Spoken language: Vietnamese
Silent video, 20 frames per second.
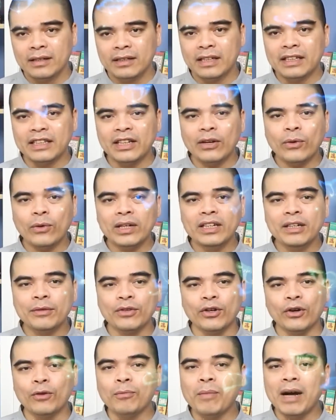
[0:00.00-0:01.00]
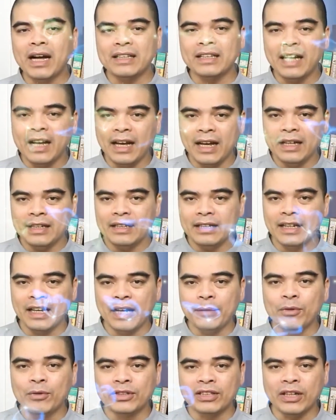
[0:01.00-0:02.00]
thì theo quan niệm của ông bà ta ấy, thì
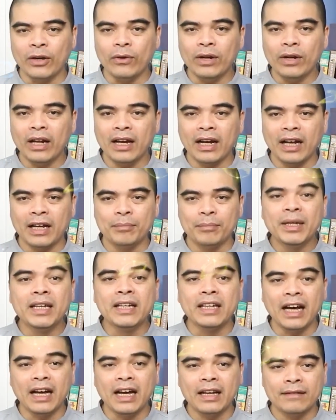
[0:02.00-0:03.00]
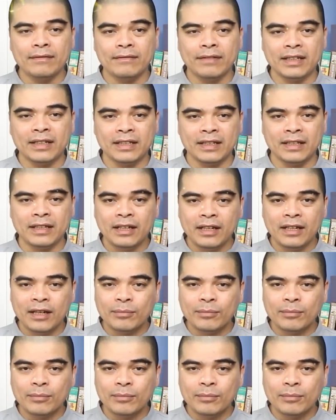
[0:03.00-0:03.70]
ngày mùng 6 là ngày bình an và gì